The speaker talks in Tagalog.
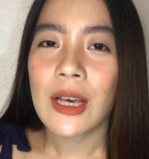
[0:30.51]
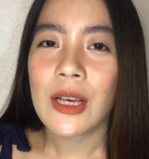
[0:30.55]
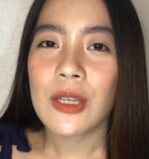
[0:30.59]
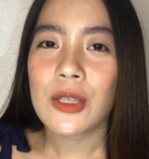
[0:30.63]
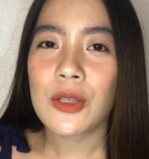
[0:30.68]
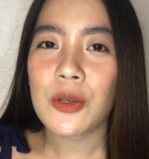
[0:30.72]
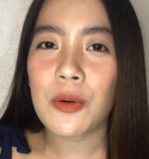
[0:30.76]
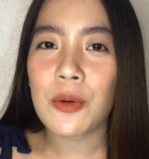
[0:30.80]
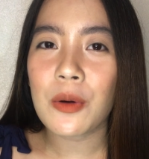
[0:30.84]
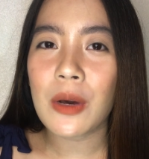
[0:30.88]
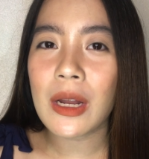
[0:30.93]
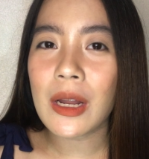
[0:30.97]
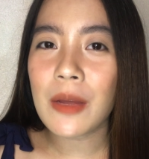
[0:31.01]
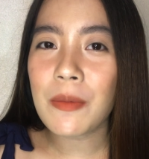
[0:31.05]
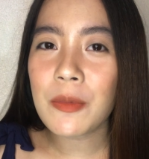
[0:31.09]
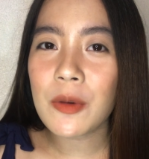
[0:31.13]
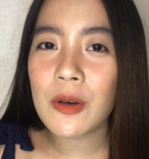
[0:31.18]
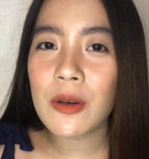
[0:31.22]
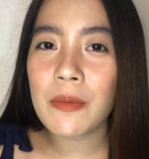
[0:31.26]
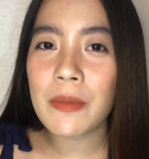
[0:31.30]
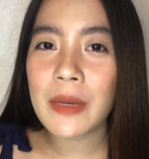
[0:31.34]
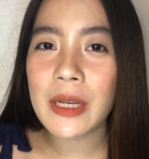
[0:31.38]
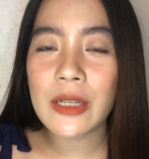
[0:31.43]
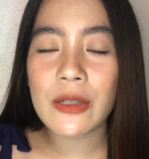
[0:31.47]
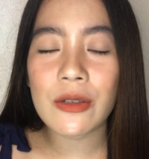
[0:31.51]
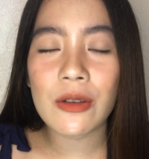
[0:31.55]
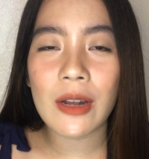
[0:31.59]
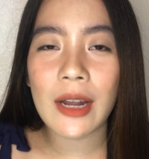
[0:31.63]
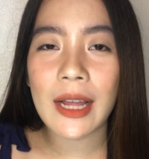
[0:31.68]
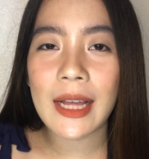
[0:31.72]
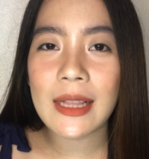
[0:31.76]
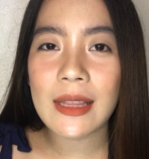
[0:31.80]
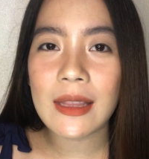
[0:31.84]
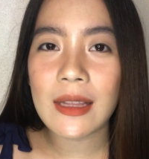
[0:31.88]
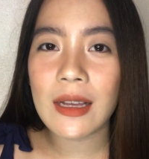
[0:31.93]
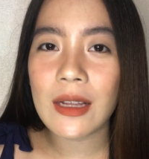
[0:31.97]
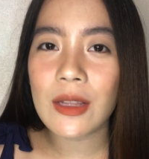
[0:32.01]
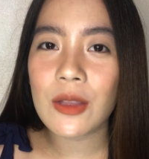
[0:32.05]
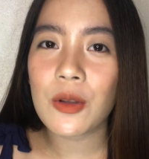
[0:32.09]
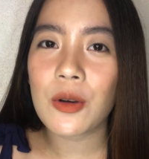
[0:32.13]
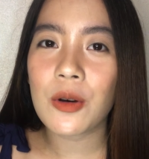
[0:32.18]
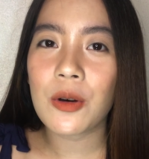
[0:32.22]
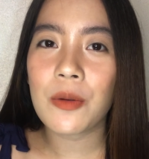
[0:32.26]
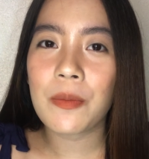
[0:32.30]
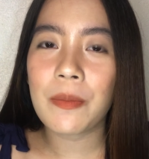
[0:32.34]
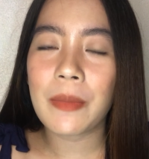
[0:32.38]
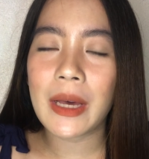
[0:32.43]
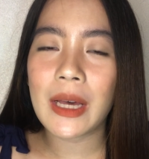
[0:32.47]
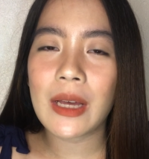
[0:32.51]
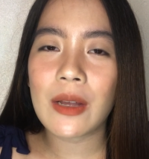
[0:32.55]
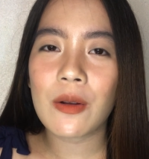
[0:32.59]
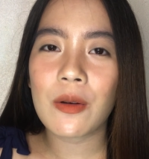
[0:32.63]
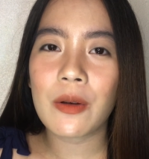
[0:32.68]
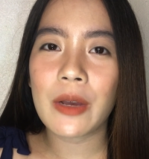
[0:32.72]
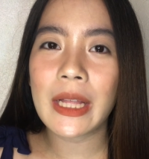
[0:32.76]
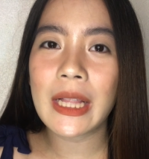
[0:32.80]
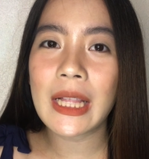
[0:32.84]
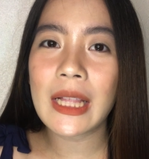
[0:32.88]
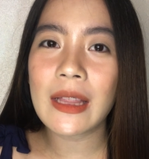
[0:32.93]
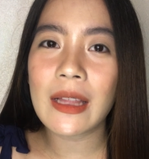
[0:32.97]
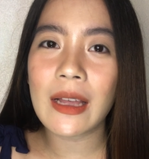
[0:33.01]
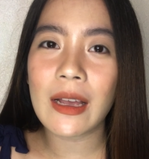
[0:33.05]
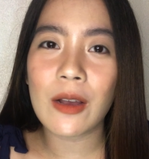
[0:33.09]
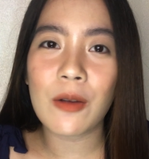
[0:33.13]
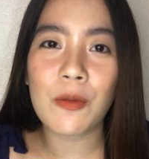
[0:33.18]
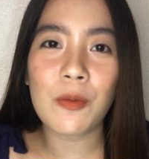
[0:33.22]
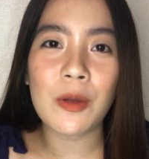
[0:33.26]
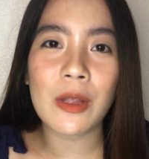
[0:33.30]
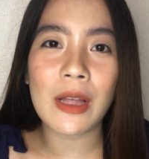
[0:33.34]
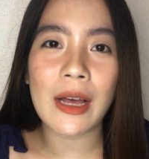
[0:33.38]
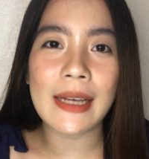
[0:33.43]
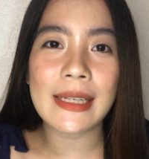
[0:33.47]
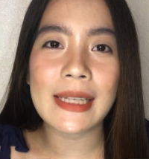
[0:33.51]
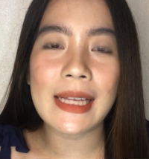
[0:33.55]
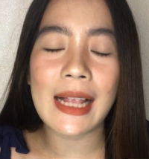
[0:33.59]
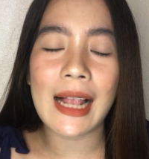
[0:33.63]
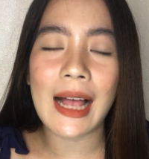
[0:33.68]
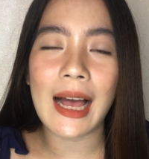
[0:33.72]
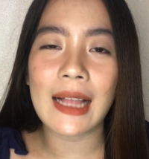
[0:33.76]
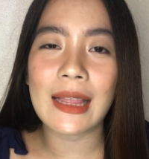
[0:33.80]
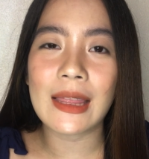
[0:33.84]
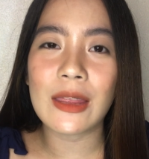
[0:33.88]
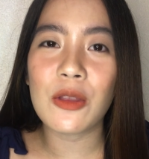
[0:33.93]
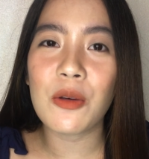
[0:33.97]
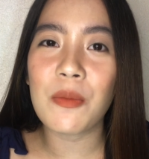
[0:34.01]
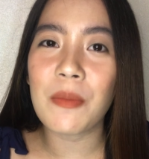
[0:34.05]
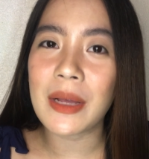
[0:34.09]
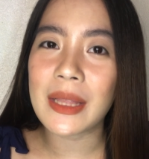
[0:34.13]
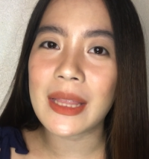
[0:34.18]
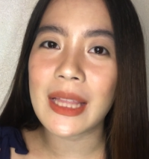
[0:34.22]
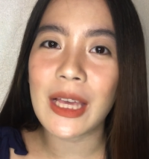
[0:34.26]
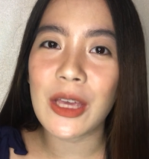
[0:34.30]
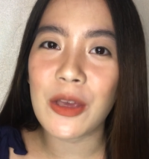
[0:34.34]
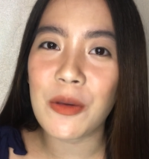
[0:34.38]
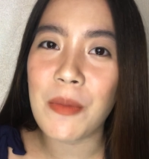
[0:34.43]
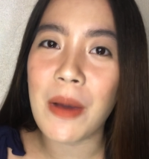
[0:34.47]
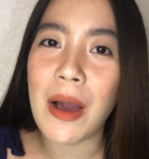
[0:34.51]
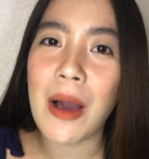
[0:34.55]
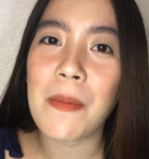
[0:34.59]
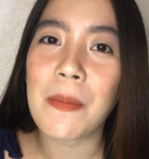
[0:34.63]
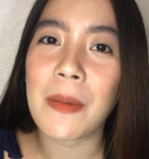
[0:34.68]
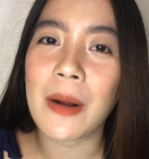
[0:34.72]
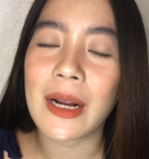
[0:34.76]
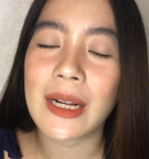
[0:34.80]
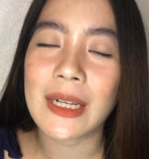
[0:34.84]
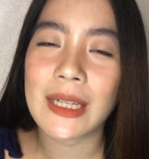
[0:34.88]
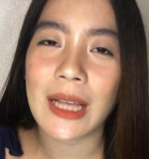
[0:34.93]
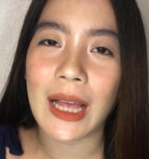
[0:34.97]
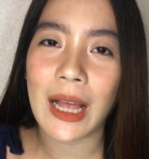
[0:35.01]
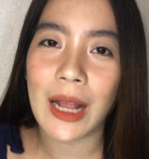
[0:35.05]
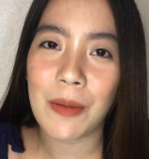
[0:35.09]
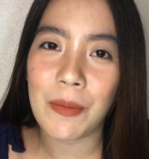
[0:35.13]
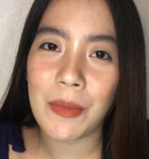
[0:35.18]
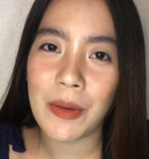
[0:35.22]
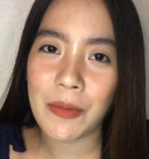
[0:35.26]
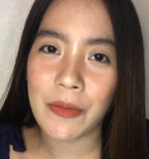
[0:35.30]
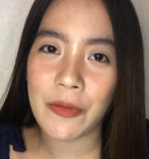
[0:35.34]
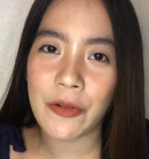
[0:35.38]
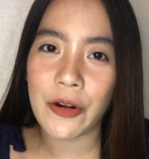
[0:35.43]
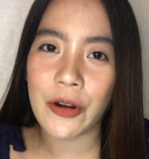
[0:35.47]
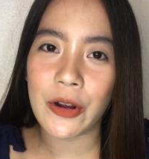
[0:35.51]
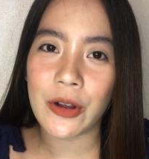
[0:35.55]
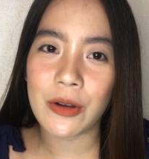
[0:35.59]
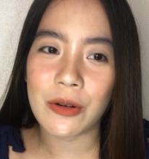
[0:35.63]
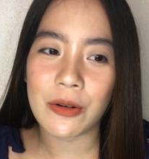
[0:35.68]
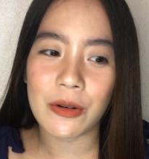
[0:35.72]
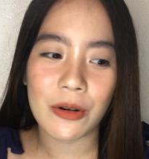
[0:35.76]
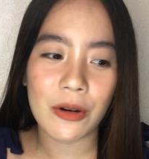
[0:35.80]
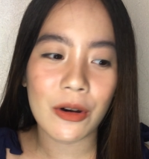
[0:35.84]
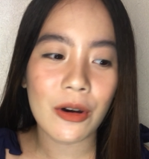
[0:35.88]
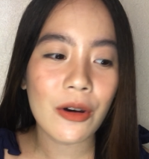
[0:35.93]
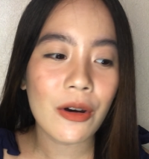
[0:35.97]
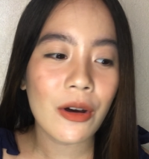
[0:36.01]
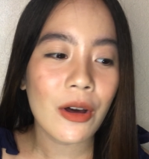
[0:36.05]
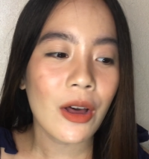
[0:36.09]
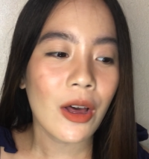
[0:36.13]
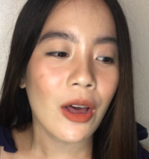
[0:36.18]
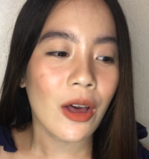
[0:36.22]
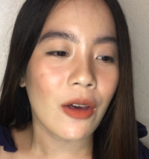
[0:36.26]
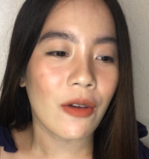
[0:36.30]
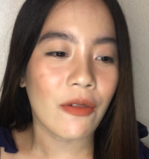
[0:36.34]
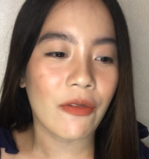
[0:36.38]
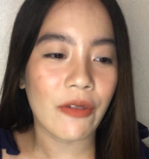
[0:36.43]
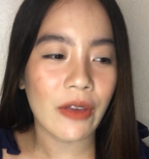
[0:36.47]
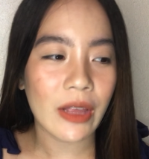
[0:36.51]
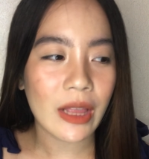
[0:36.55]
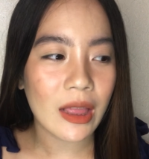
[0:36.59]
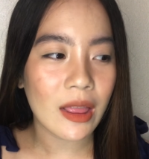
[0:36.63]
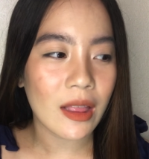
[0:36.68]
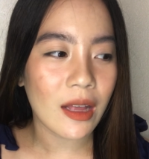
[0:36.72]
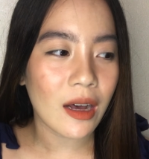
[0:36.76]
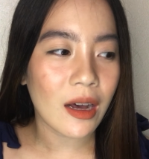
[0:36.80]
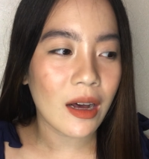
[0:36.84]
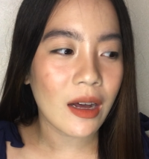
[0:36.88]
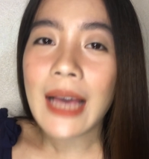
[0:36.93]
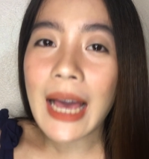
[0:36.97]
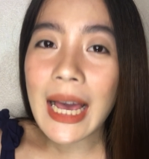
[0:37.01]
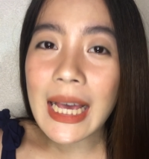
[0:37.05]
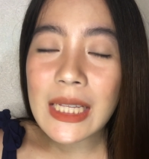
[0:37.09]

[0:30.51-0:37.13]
So alam ko medyo late na to, pero hinintay ko muna kasi lahat dumating yung mga parcel before ko binlog.